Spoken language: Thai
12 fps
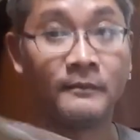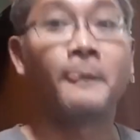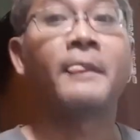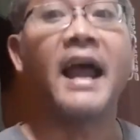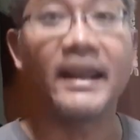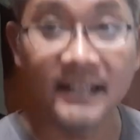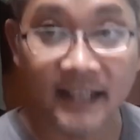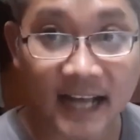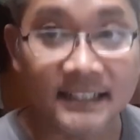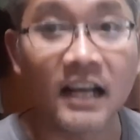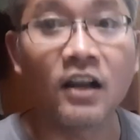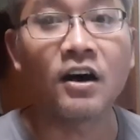ไอ้นี่ถ้า
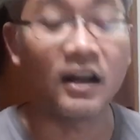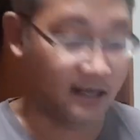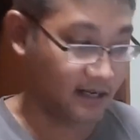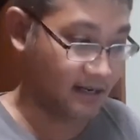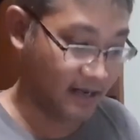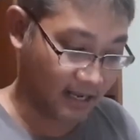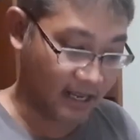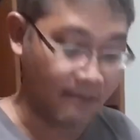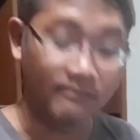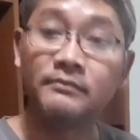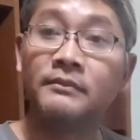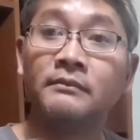จะรอดนะครับ
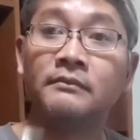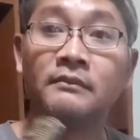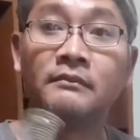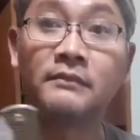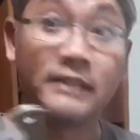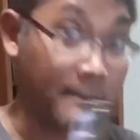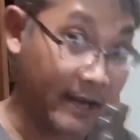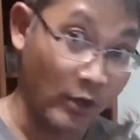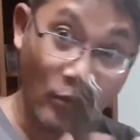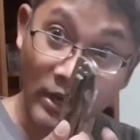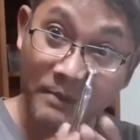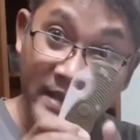ยังไม่ได้ดู
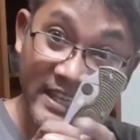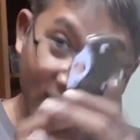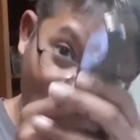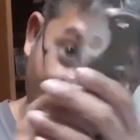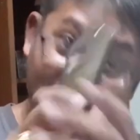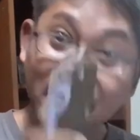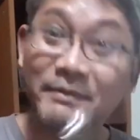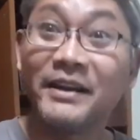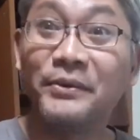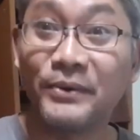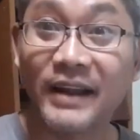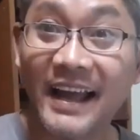นะมีกี่ห้ออะไรยังไม่ได้
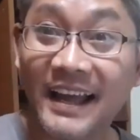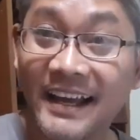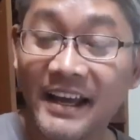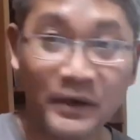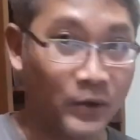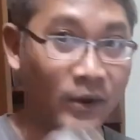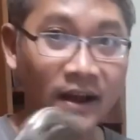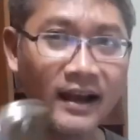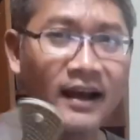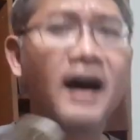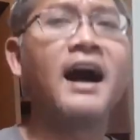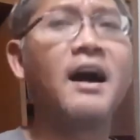ดูนะดูว่า
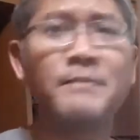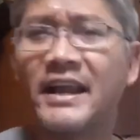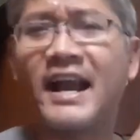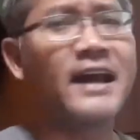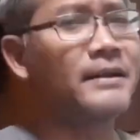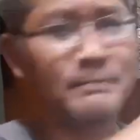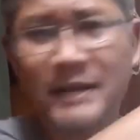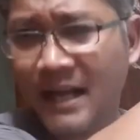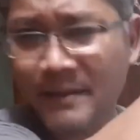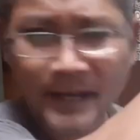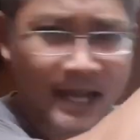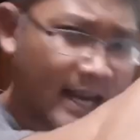เอาเอามีงานมีการ
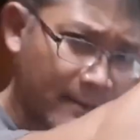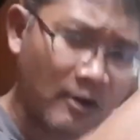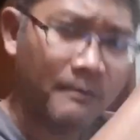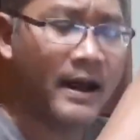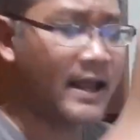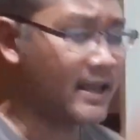มีการทำเข้าไป